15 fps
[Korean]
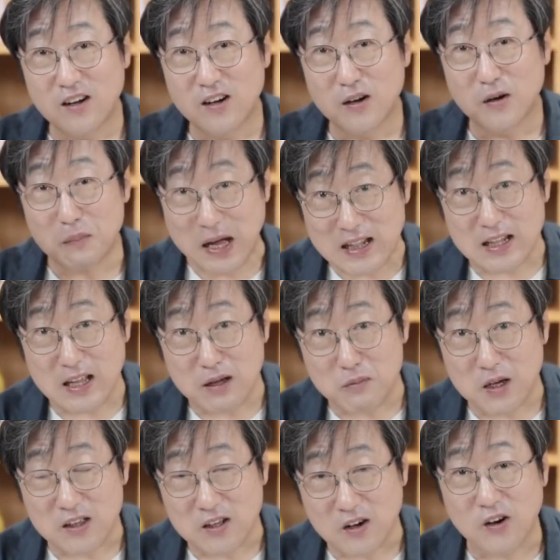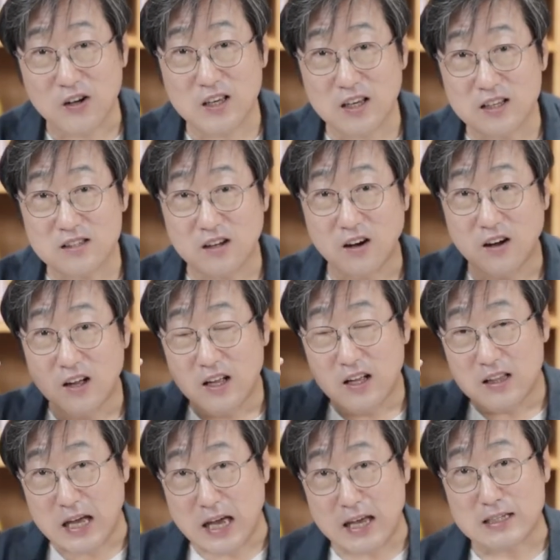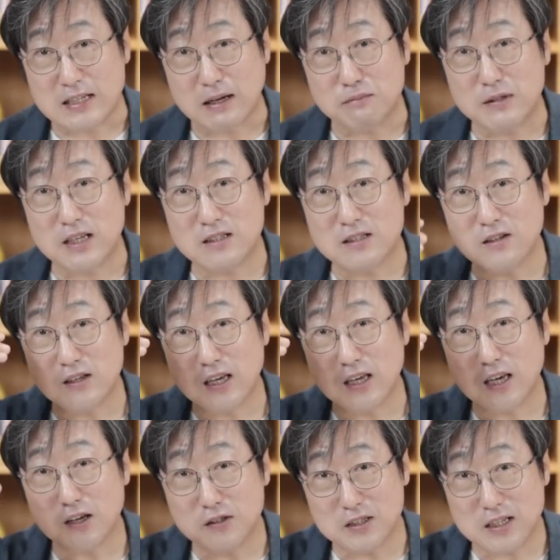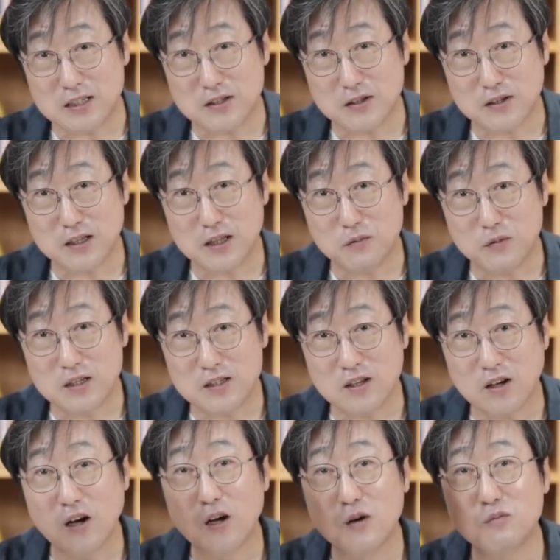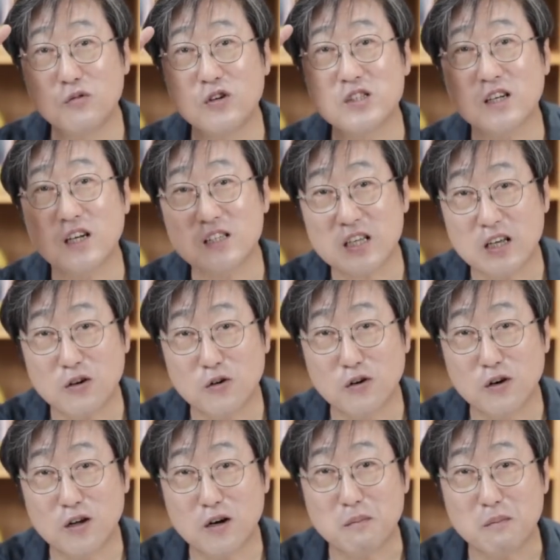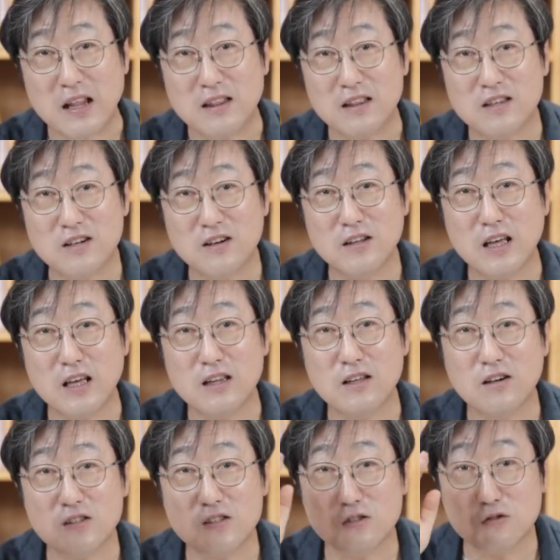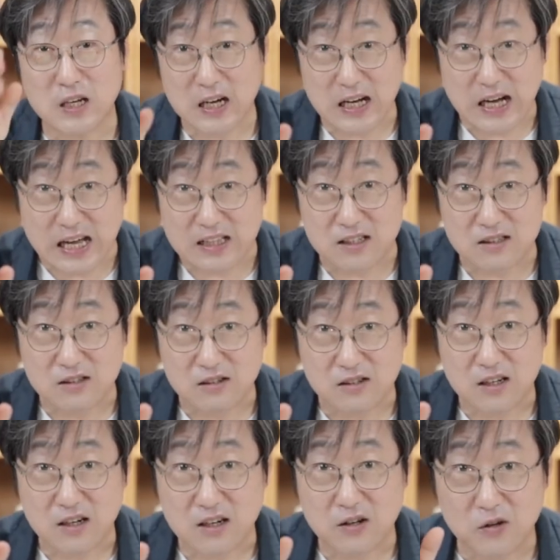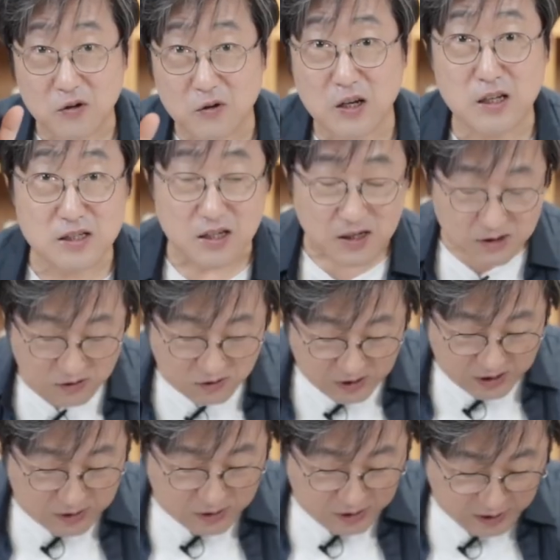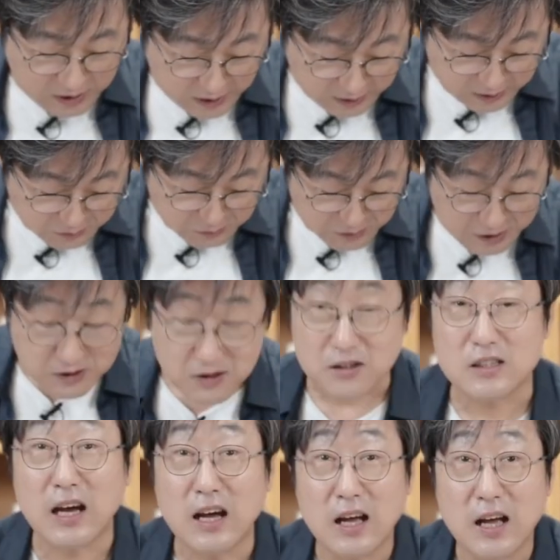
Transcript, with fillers: 만나면 거기에서 나의 잠재성이 현재성이 되면서 무엇인가 새로운 거를 만들어내는 것을 우리가 가능성이라고 그래요. 이게 이제 들레즈 철학의 핵심이라서 그냥